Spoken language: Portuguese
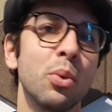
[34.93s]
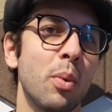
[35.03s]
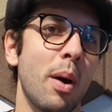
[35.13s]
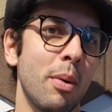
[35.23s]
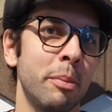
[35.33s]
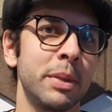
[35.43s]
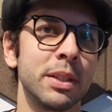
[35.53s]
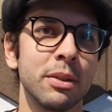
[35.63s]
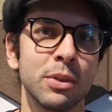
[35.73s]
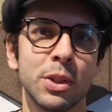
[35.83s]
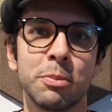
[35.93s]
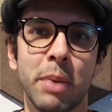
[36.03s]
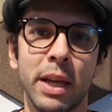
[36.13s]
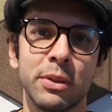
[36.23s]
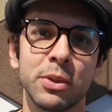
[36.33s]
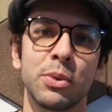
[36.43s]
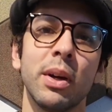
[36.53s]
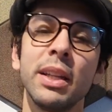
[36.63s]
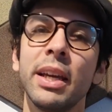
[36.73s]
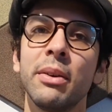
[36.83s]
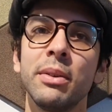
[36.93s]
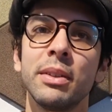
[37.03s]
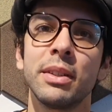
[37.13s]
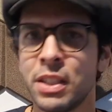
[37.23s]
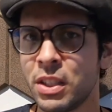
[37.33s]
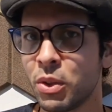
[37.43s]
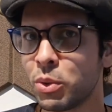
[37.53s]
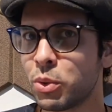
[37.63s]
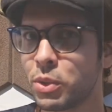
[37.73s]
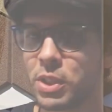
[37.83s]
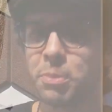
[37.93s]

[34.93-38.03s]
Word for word: no qual habitam os espectros do anel e outros